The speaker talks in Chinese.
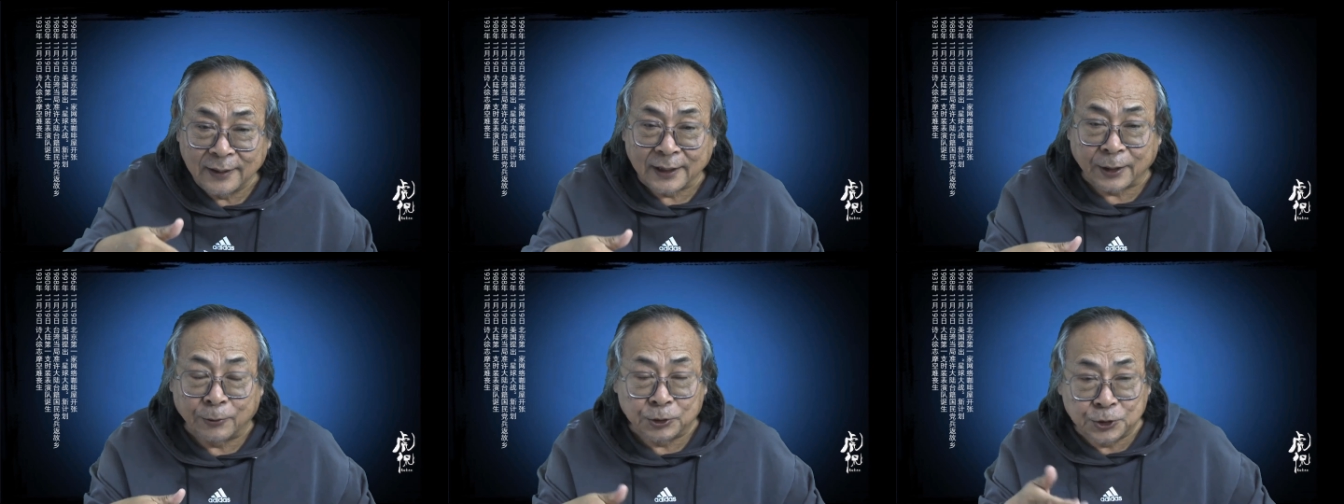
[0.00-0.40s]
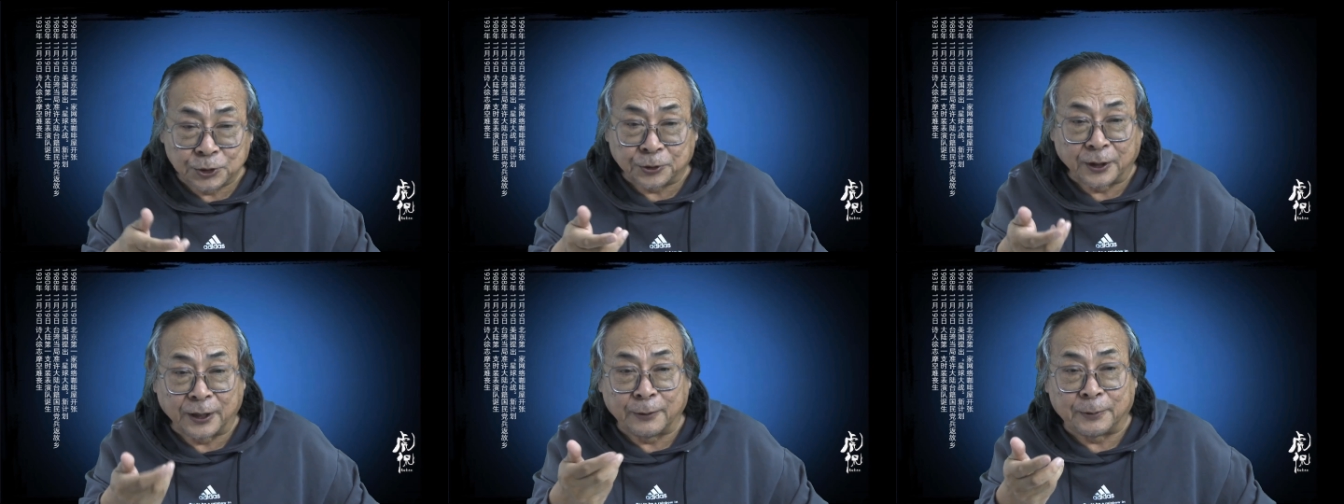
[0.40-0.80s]
给我
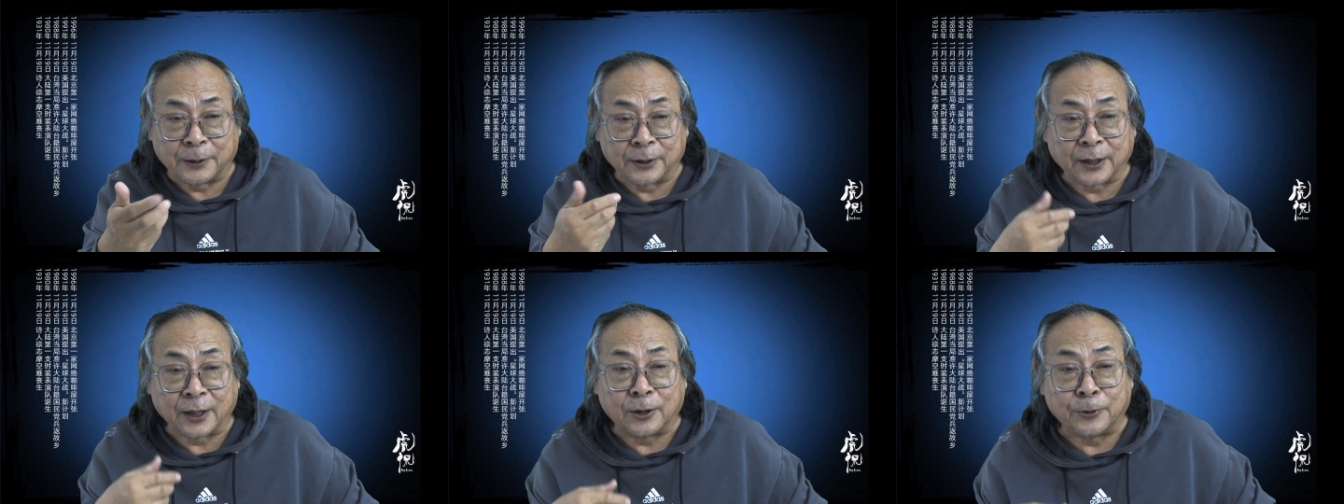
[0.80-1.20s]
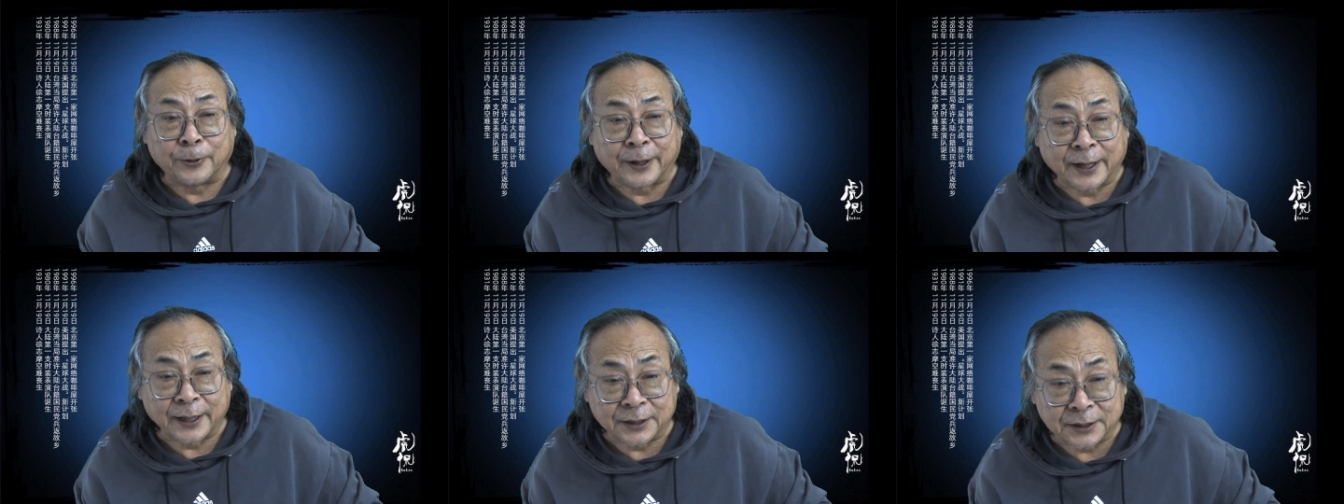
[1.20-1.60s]
取了一本这个《
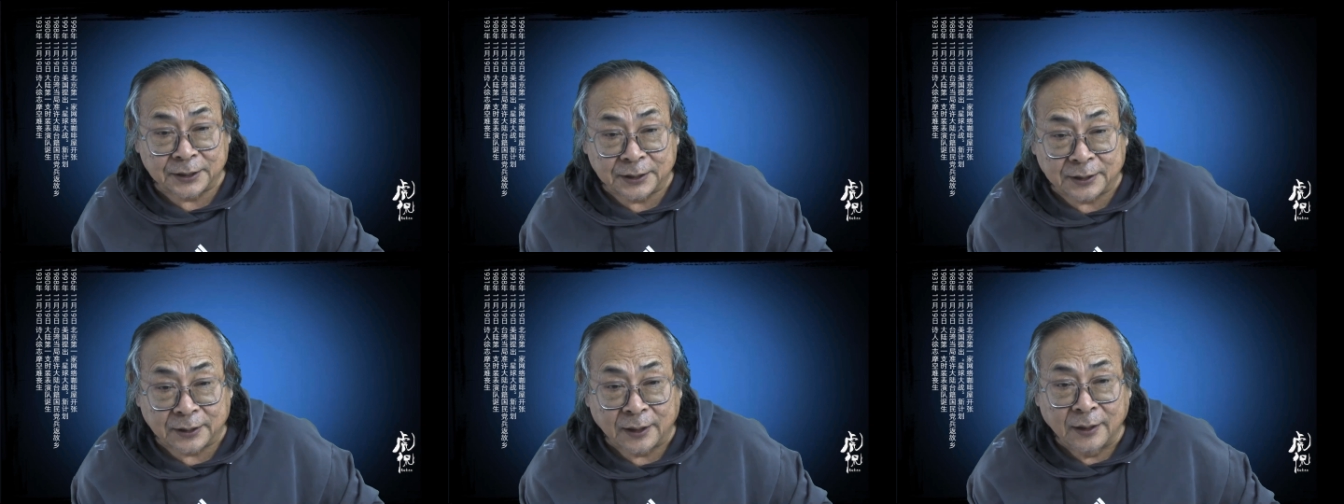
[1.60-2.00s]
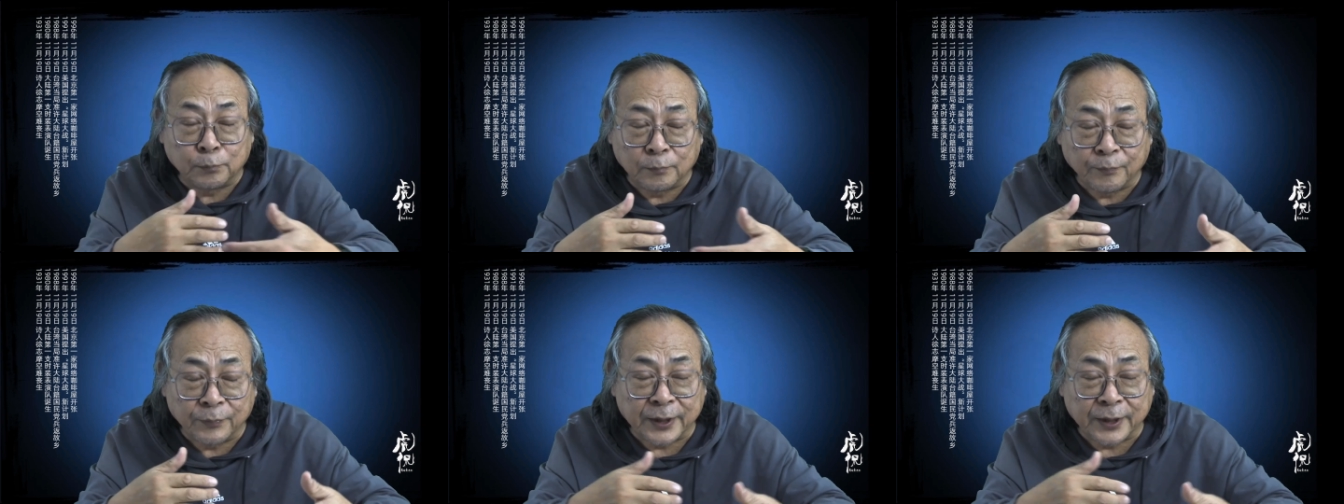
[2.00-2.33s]
欧阳海之歌》。